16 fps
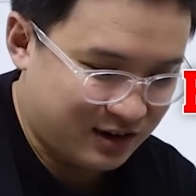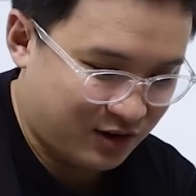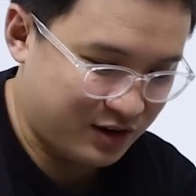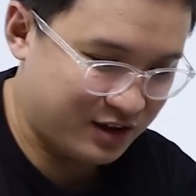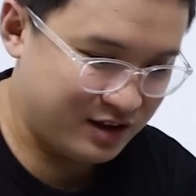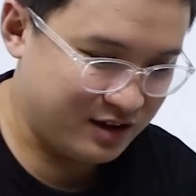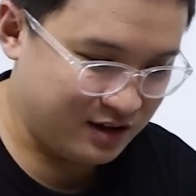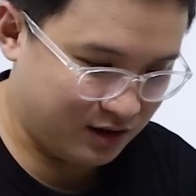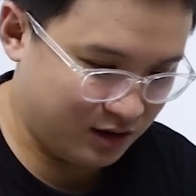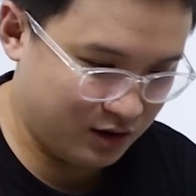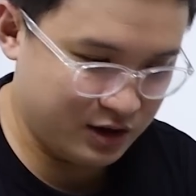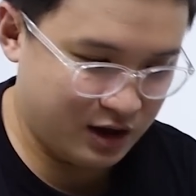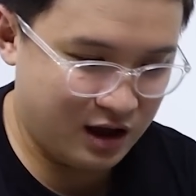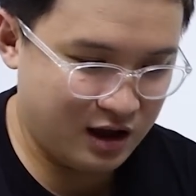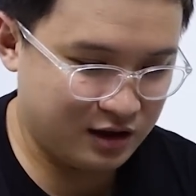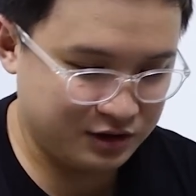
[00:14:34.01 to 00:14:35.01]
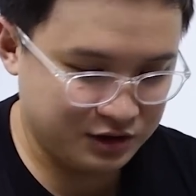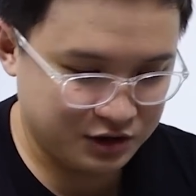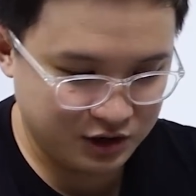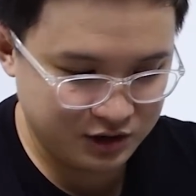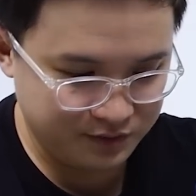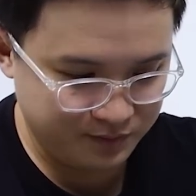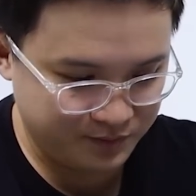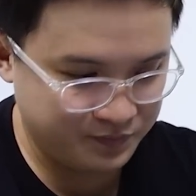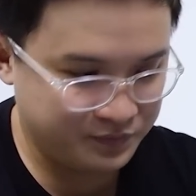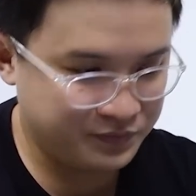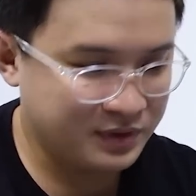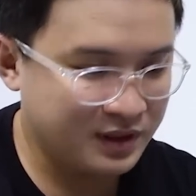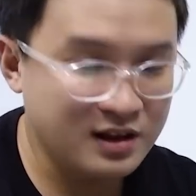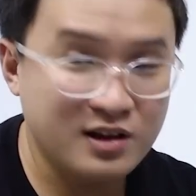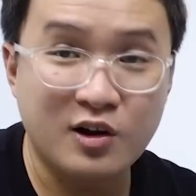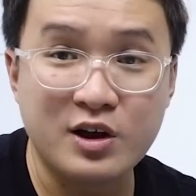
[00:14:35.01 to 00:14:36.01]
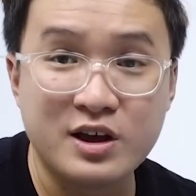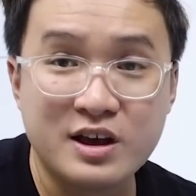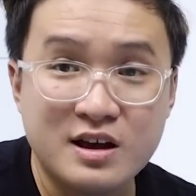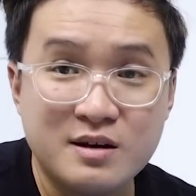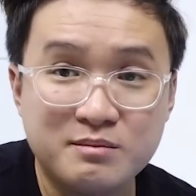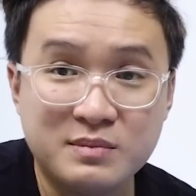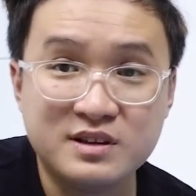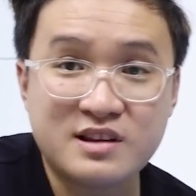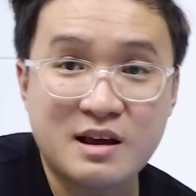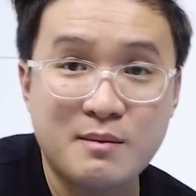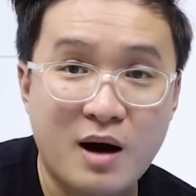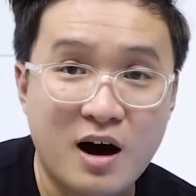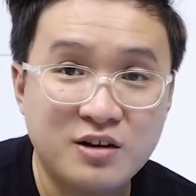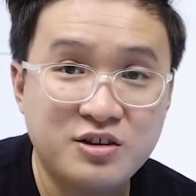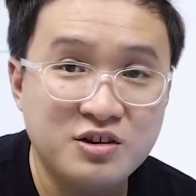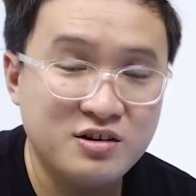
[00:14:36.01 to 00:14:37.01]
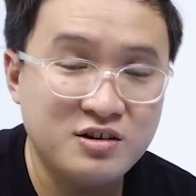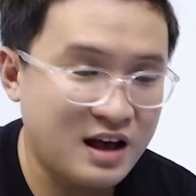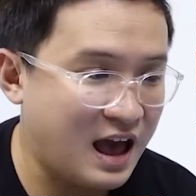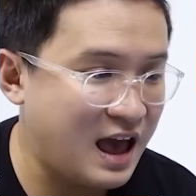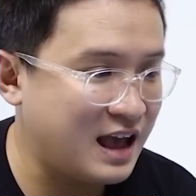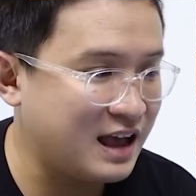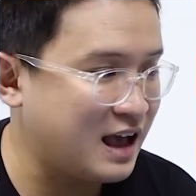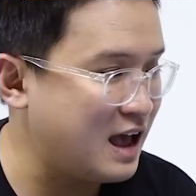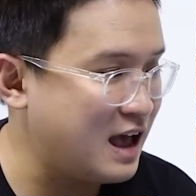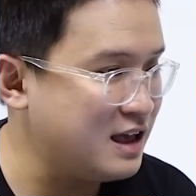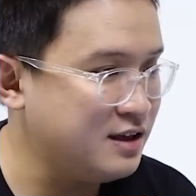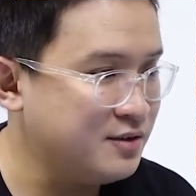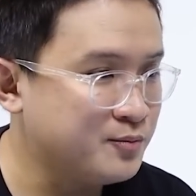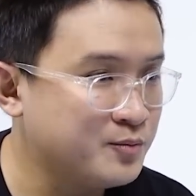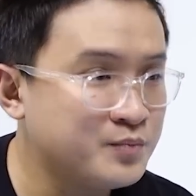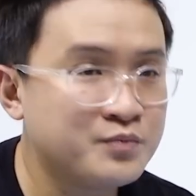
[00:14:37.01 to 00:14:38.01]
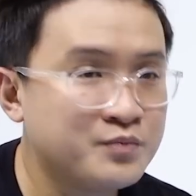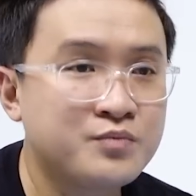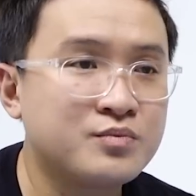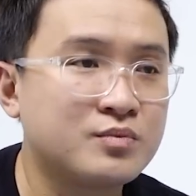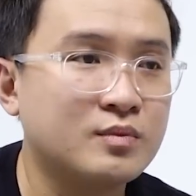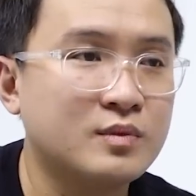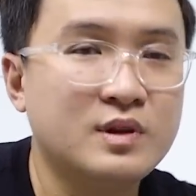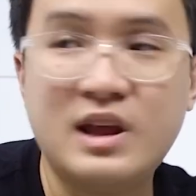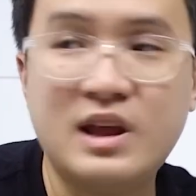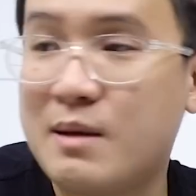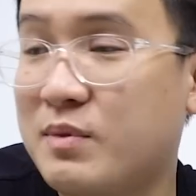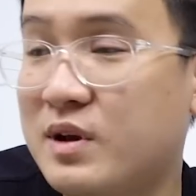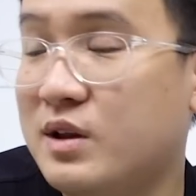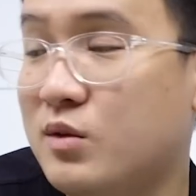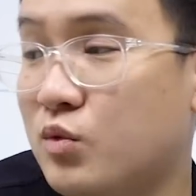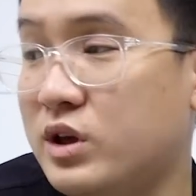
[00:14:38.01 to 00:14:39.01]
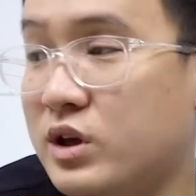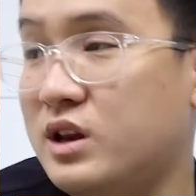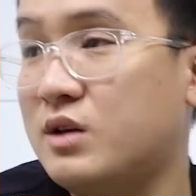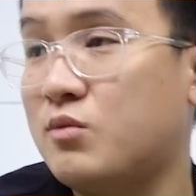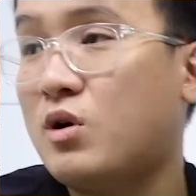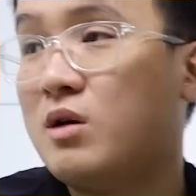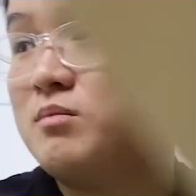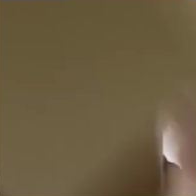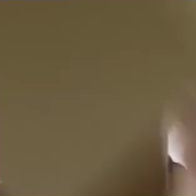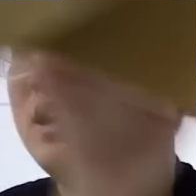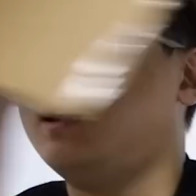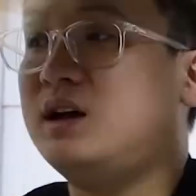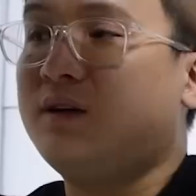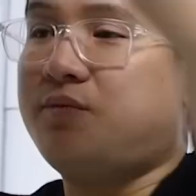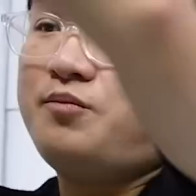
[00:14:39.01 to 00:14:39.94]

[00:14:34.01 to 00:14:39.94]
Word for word: rồi bây giờ à, ngược rồi mình sẽ mở trước hai cái cái Nguyễn bên